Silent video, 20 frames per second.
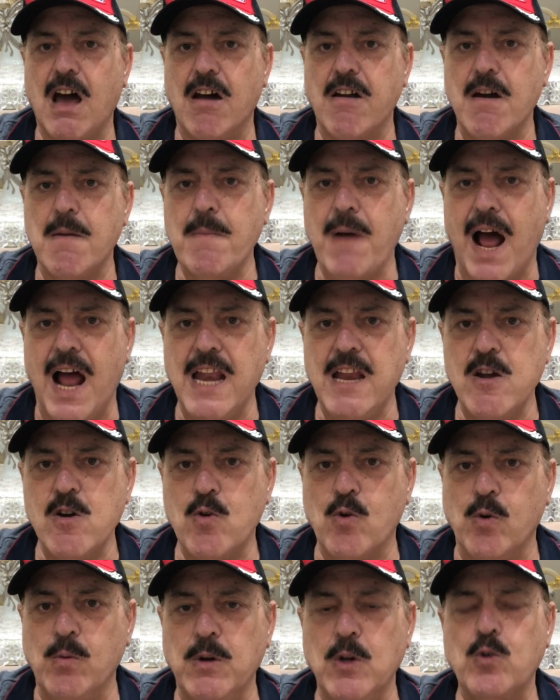حرام
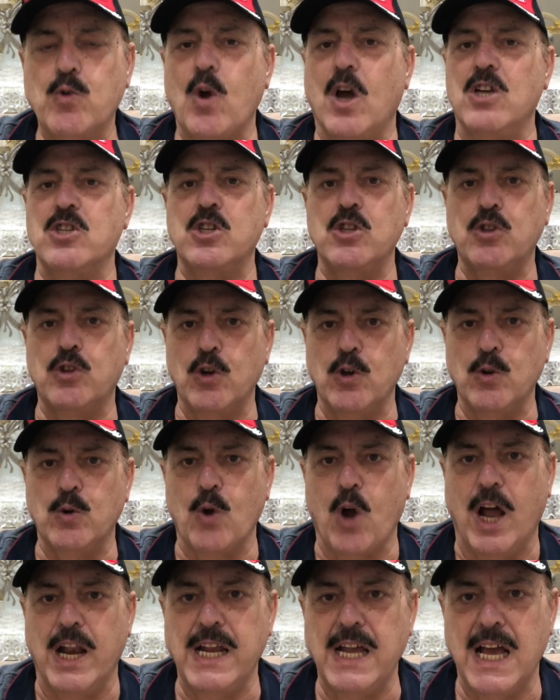عليكم انتوا عايزين
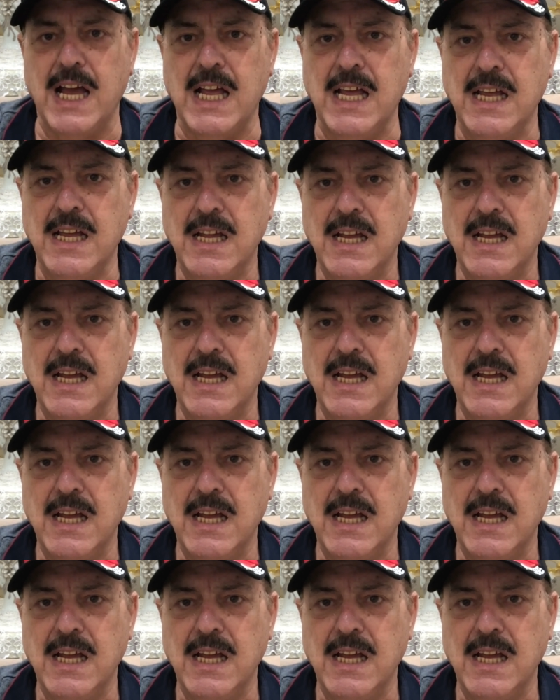تقضوا عليها